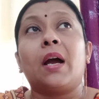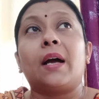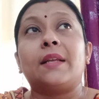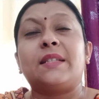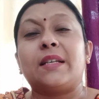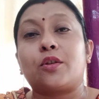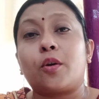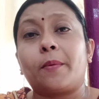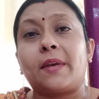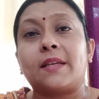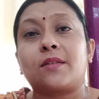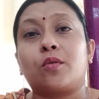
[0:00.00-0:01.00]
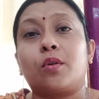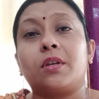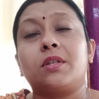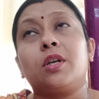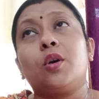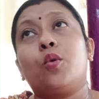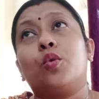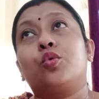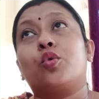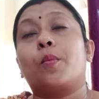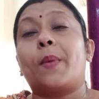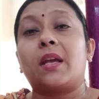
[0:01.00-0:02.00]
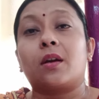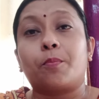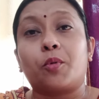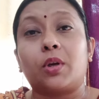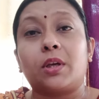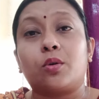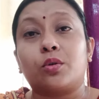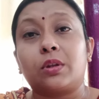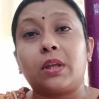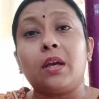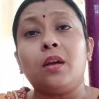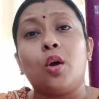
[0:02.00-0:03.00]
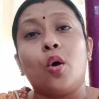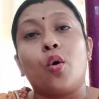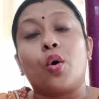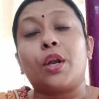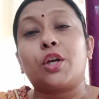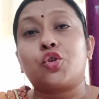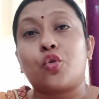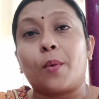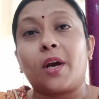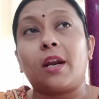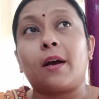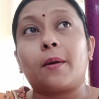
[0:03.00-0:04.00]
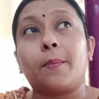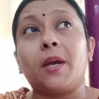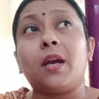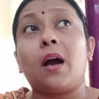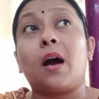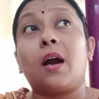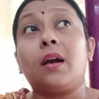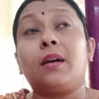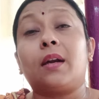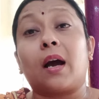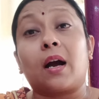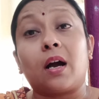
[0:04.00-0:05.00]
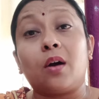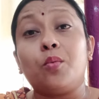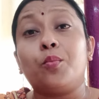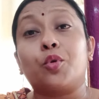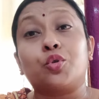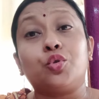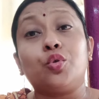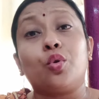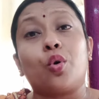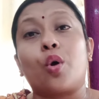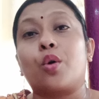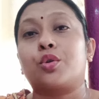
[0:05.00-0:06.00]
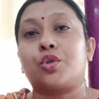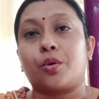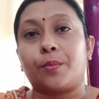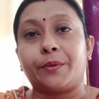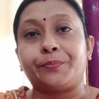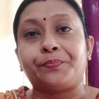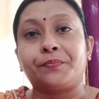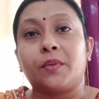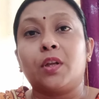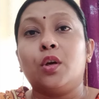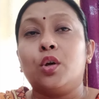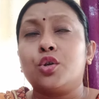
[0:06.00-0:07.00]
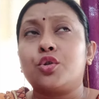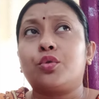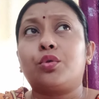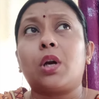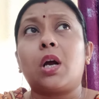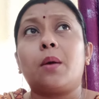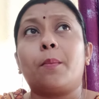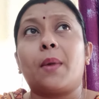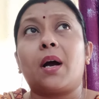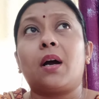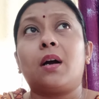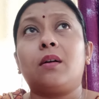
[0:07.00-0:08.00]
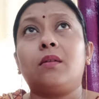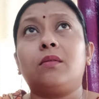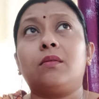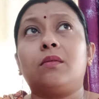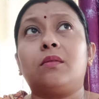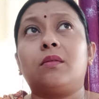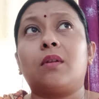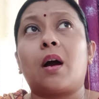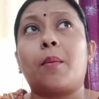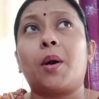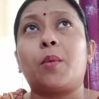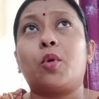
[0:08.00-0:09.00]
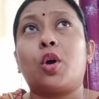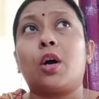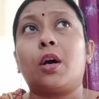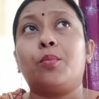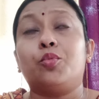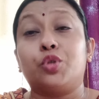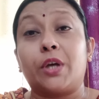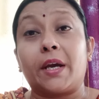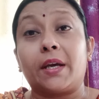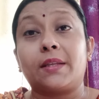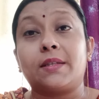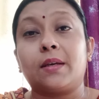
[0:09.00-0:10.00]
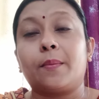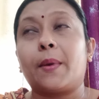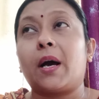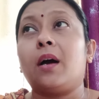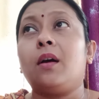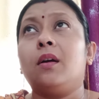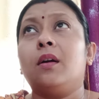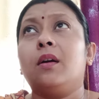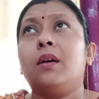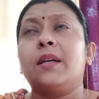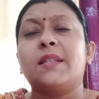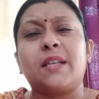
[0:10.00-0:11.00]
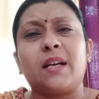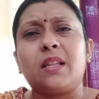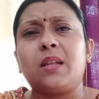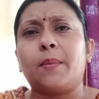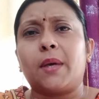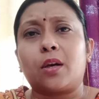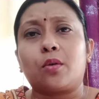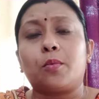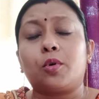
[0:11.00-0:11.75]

আর যেসব কেস করেছে ও দৌড়পাড়ি করতে অনেক সময় লাগবে আর টাকাও প্রচুর খরচ হবে সুতরাং মা আমার মনে হয় বুঝে গেছে বা ছেড়ে দিবে এরকম